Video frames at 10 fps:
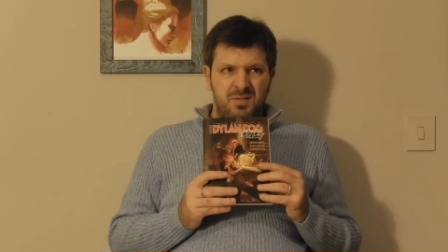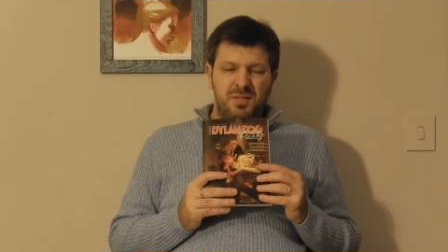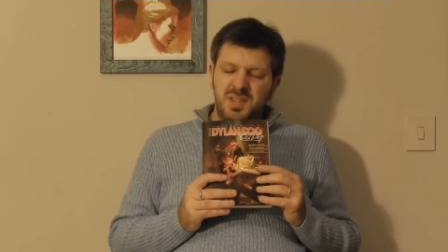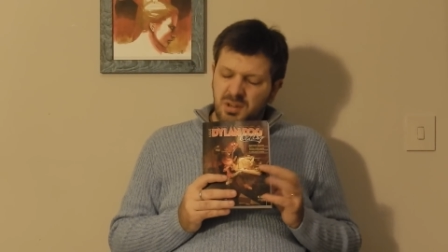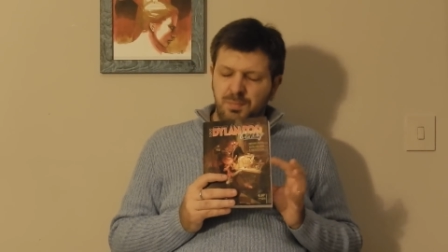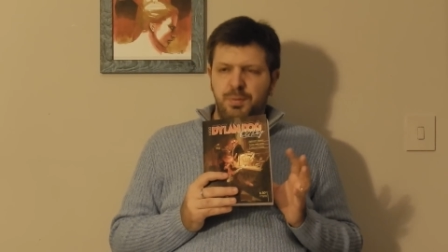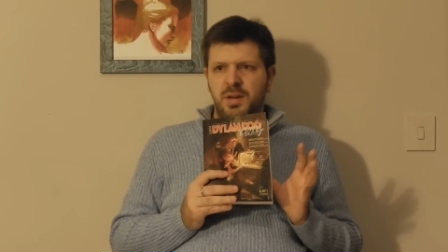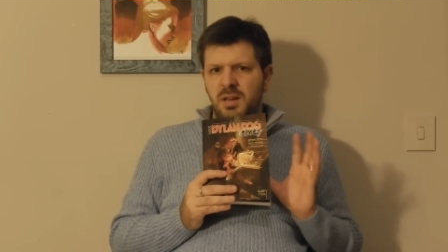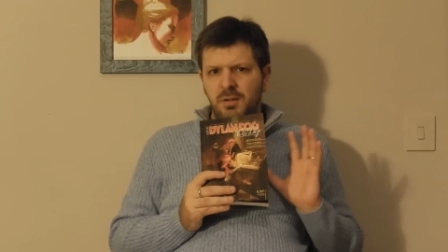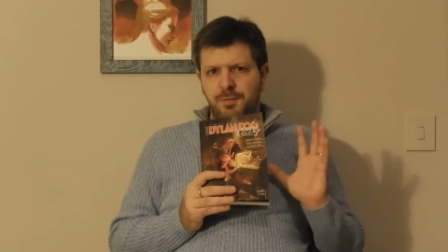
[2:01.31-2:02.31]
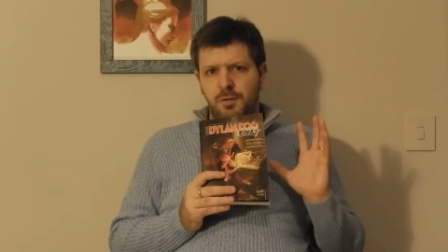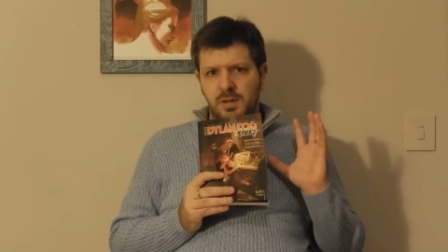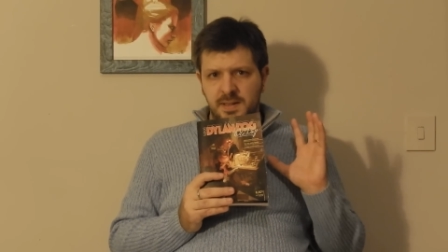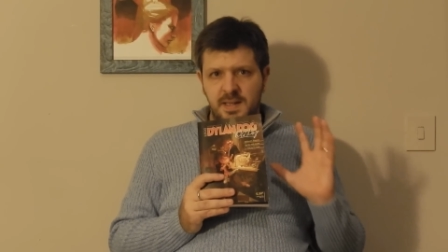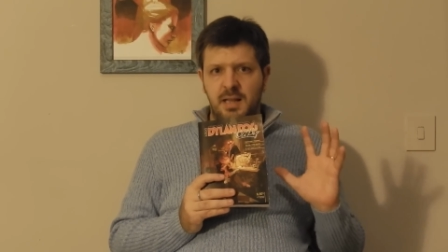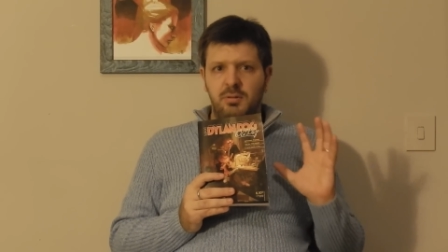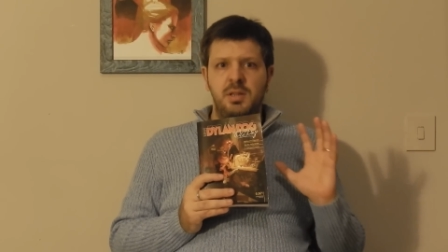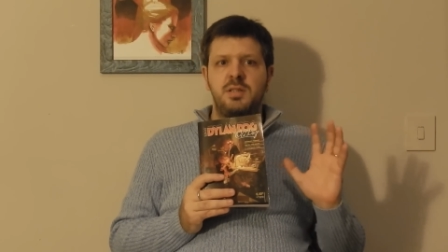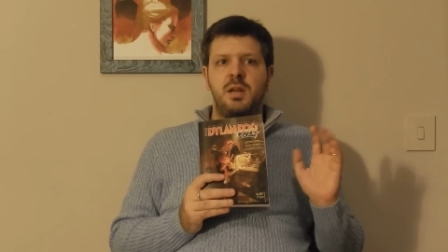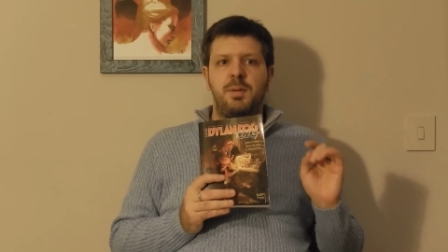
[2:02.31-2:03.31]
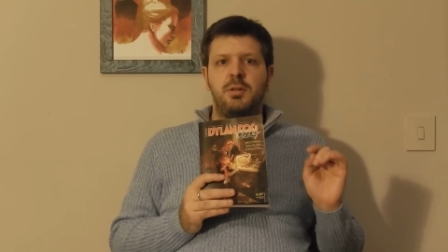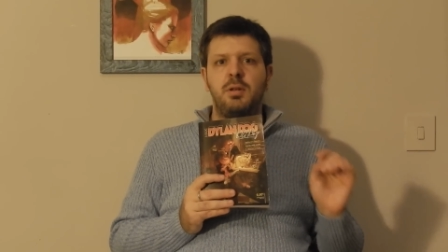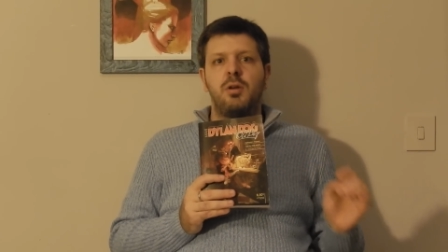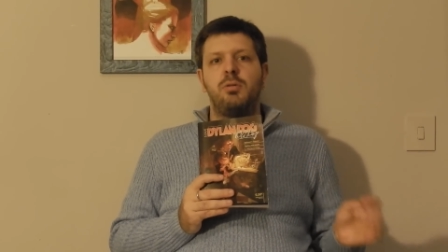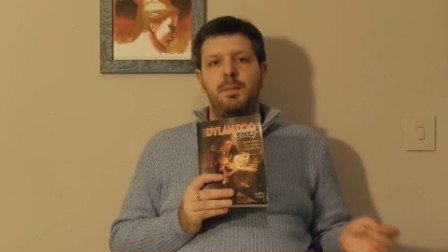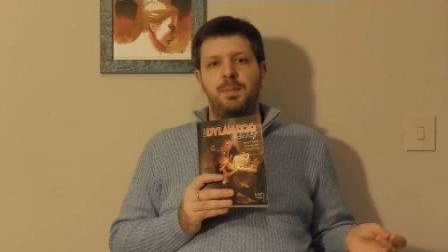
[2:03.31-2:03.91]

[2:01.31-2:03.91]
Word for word: forse è un pochino forzato l'inserimento di alcuni